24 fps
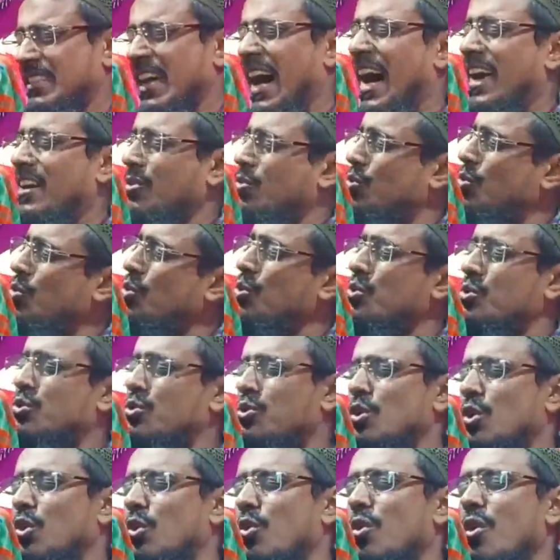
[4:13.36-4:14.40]
তার
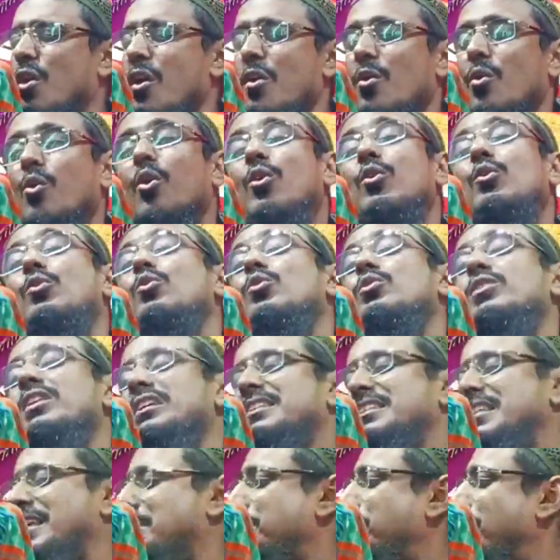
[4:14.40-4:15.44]
গুরুত্ব অন্য
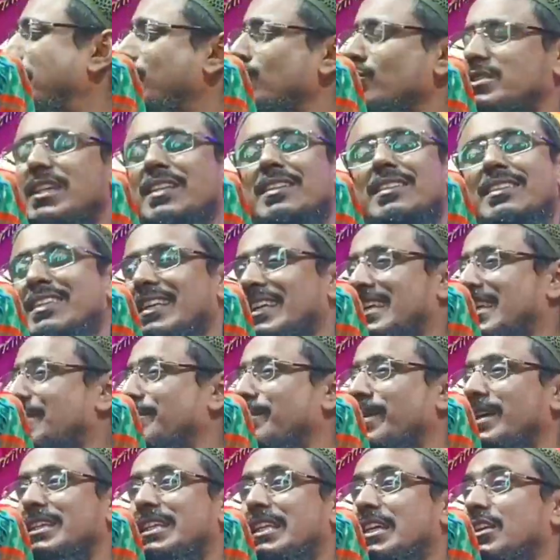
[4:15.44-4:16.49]
দেশের মানুষের থেকে
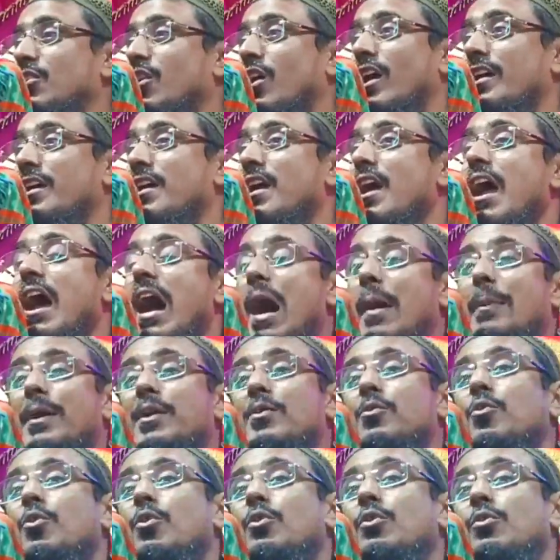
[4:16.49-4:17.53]
বেশি নয় আবার
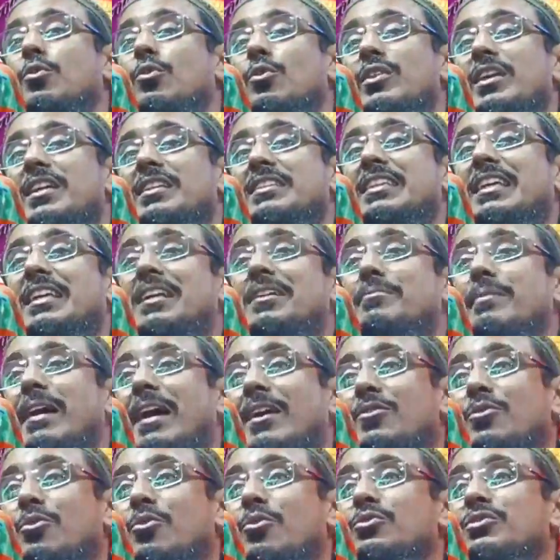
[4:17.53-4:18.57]
অন্য দেশের
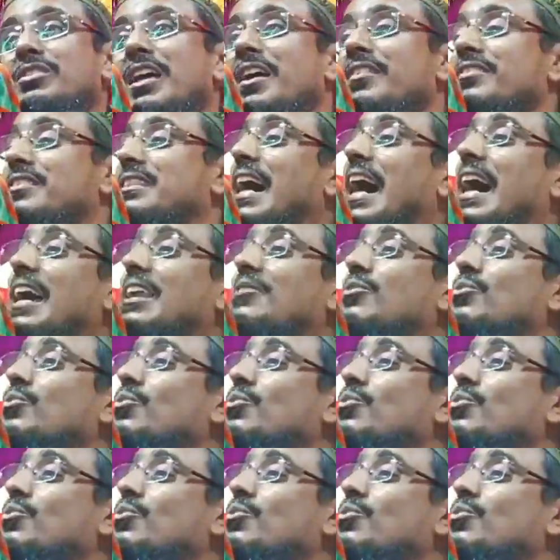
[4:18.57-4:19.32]
মানুষ তার